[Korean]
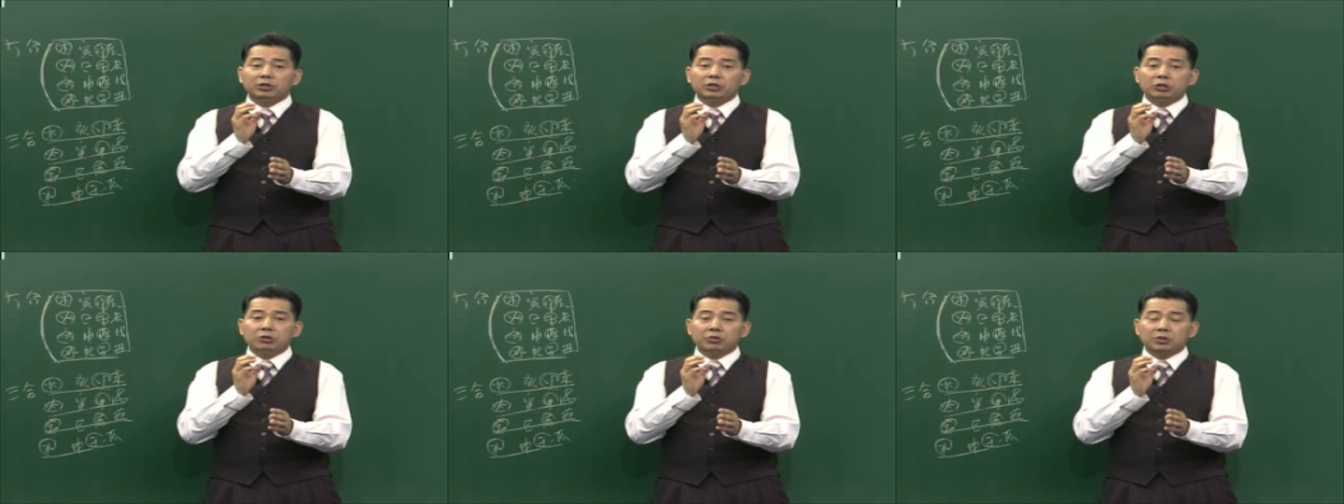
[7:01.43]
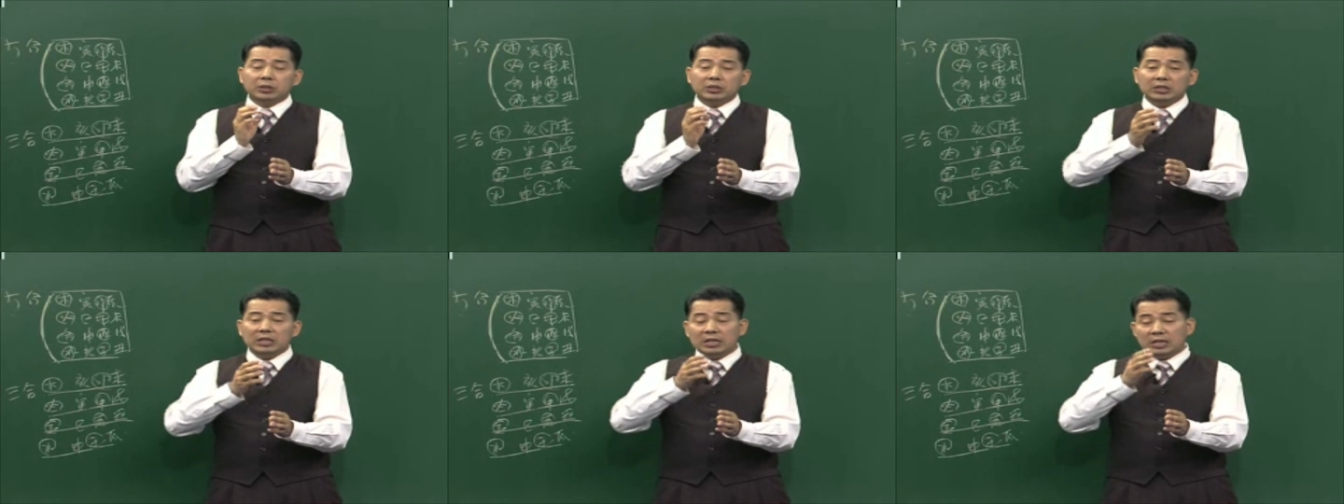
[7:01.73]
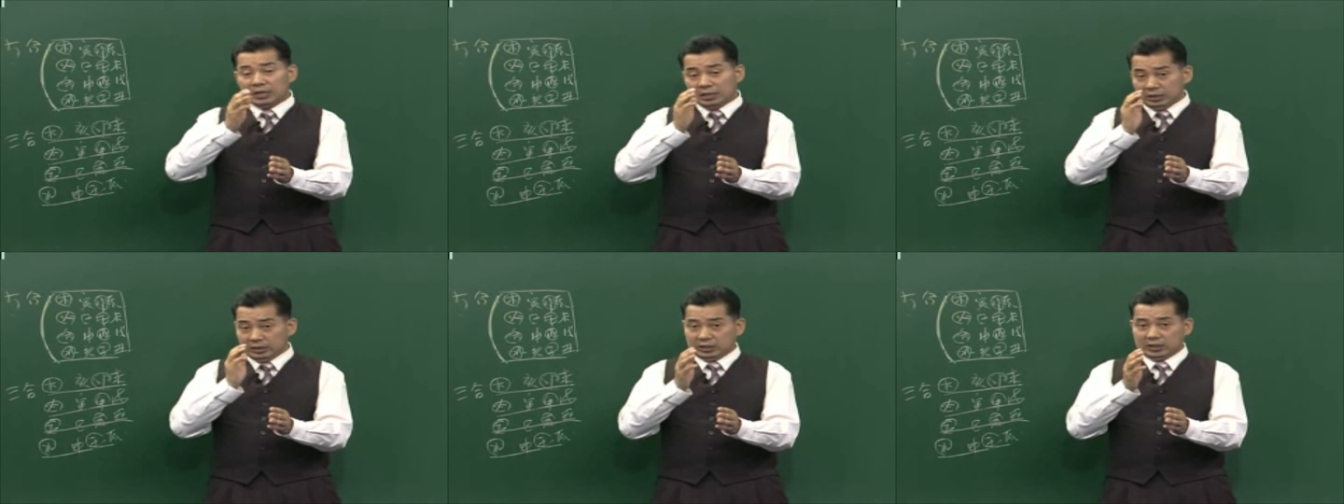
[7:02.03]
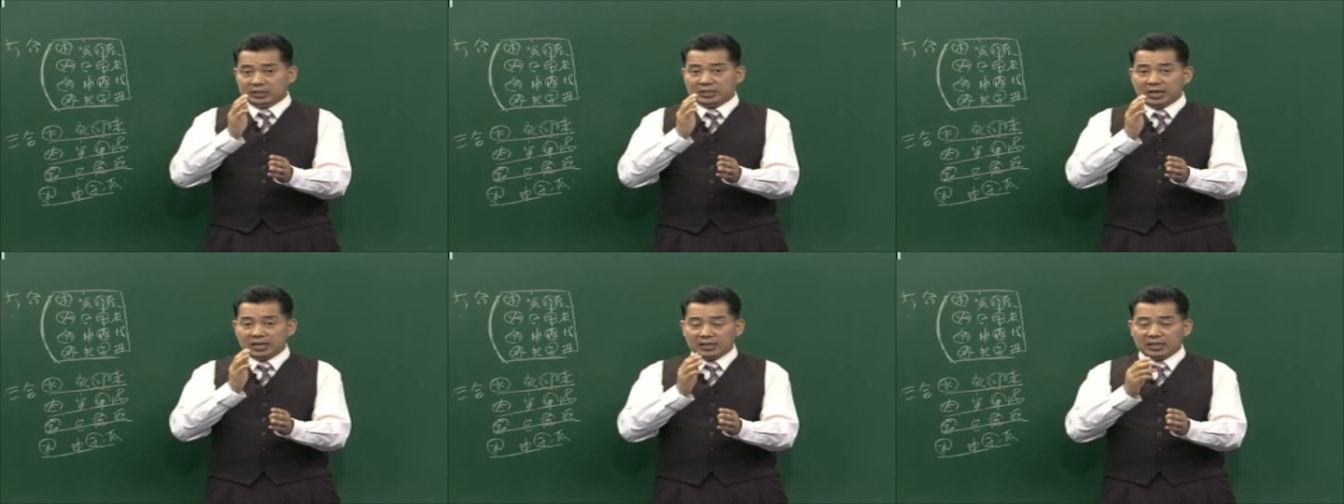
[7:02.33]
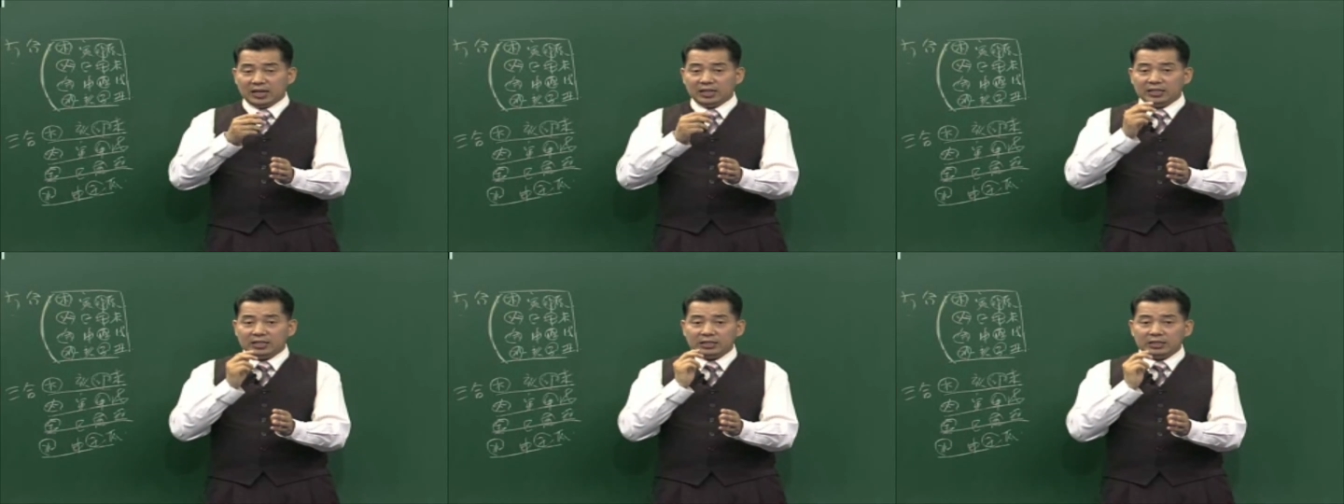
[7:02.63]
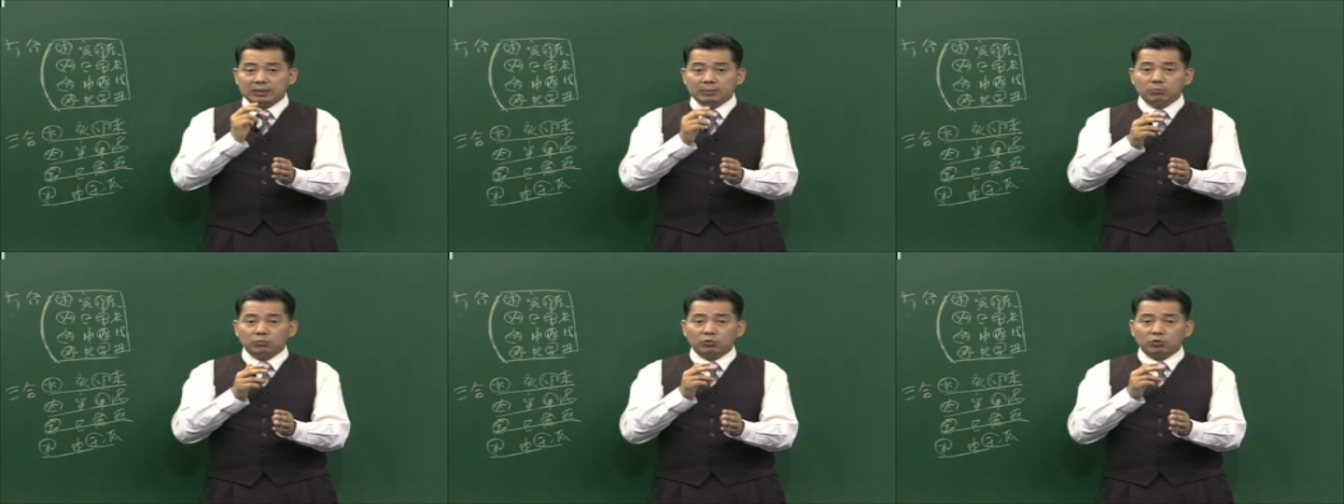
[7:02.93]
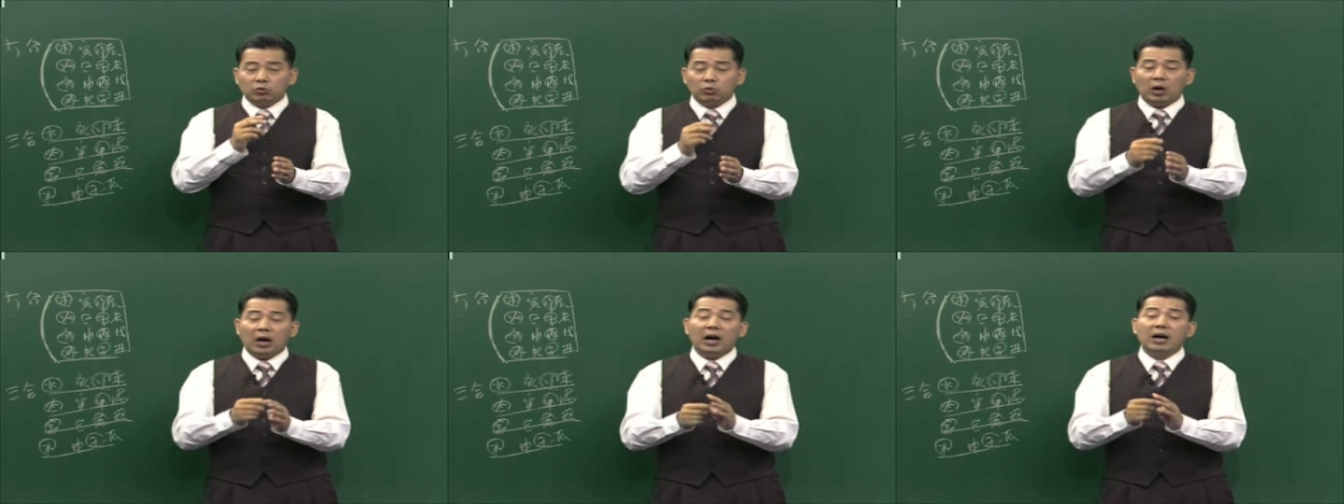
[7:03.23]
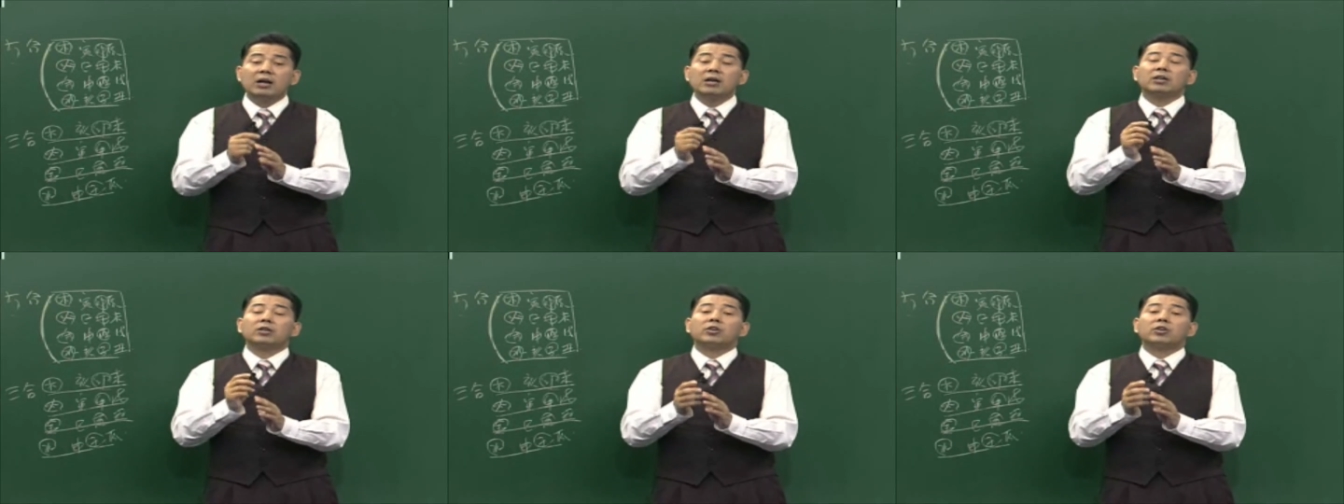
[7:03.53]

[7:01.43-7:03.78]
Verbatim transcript: 그 이유는 지장간이 임수와